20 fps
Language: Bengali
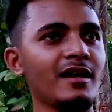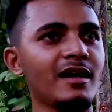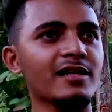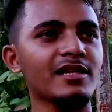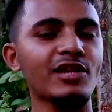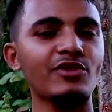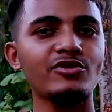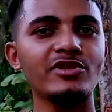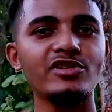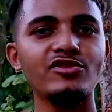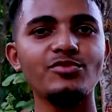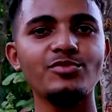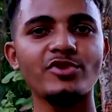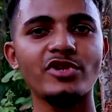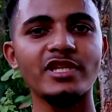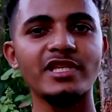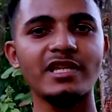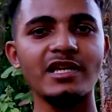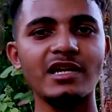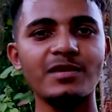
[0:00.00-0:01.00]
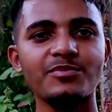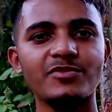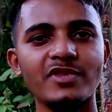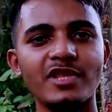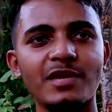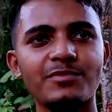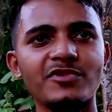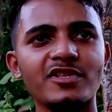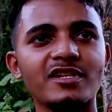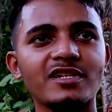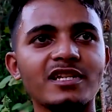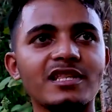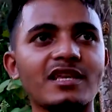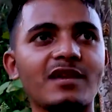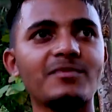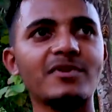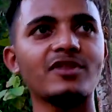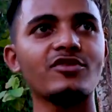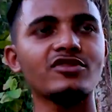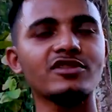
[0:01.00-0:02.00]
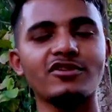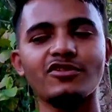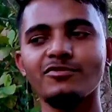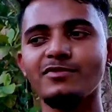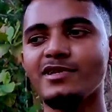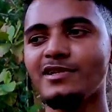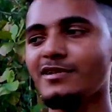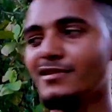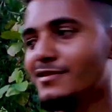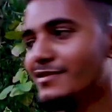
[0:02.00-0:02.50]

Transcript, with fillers: আশা করি উপরে যায় আপনাদের সাথে আবার কথা হবে